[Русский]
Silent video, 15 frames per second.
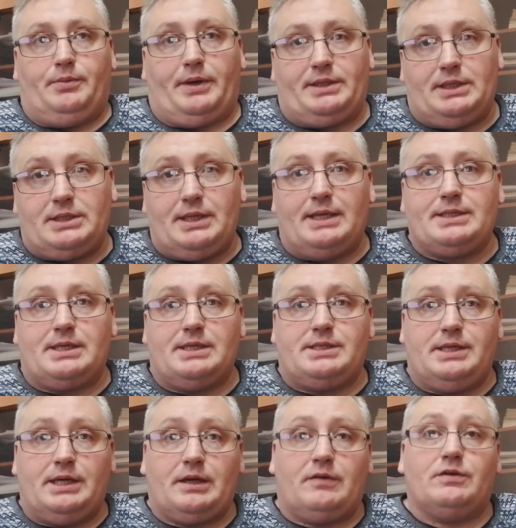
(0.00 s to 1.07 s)
протестантской
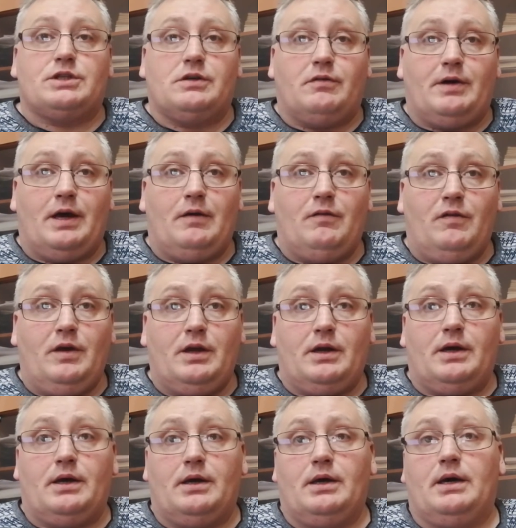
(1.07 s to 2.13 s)
церкви «Живая
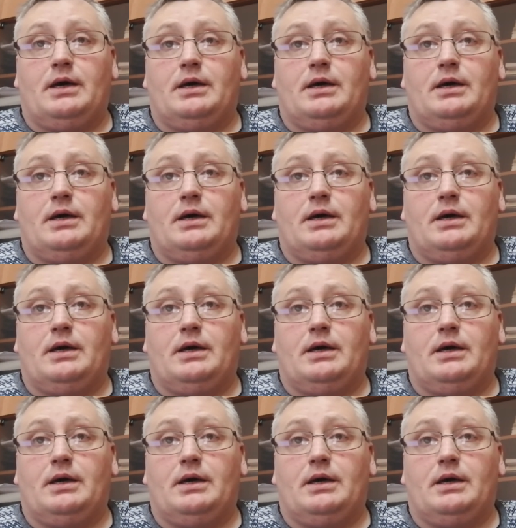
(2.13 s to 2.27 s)
вера»